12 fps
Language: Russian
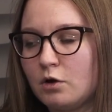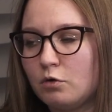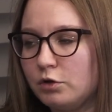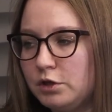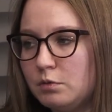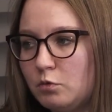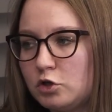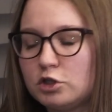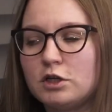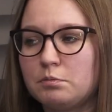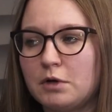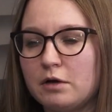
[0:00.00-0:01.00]
он не
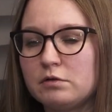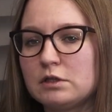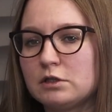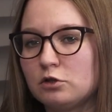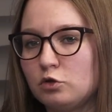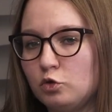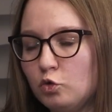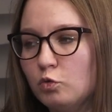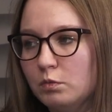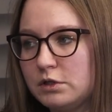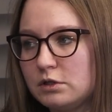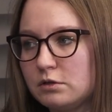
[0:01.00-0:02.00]
может отправиться
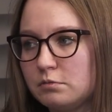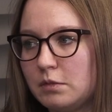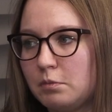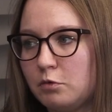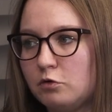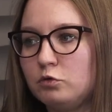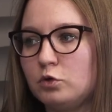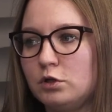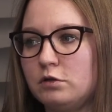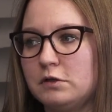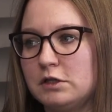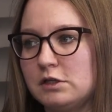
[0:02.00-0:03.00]
думать по поводу
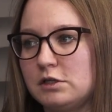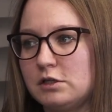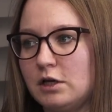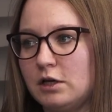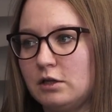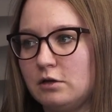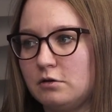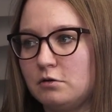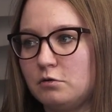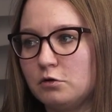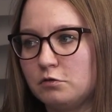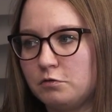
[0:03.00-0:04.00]
этого кандидата.
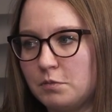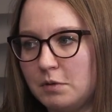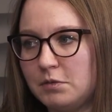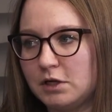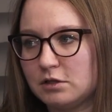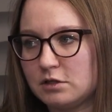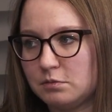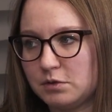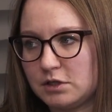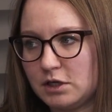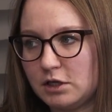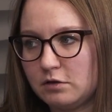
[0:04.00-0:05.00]
Он в момент
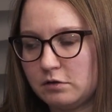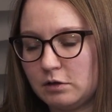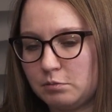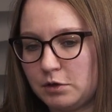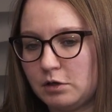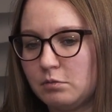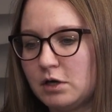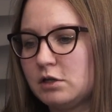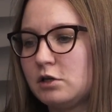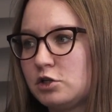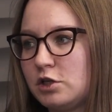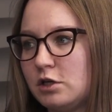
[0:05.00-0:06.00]
собеседования
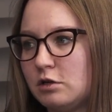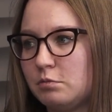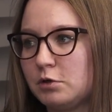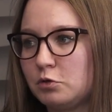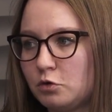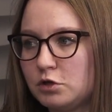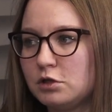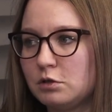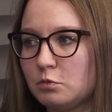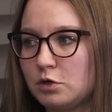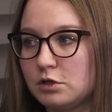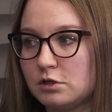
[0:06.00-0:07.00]
принимает решение, подходит
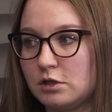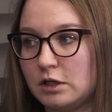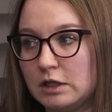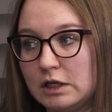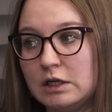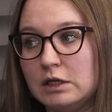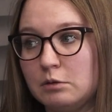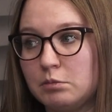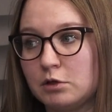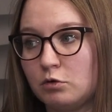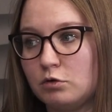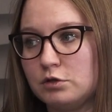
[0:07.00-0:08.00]
ему кандидат или не
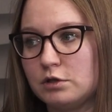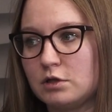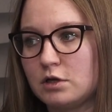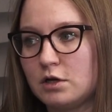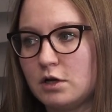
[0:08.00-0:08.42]
подходит.